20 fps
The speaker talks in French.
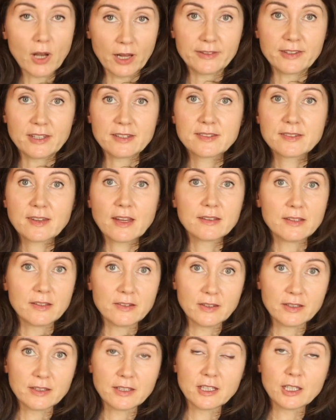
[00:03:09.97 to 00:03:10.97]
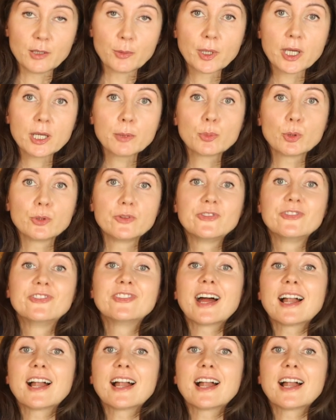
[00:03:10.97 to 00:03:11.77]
l'intestin déséquilibré peut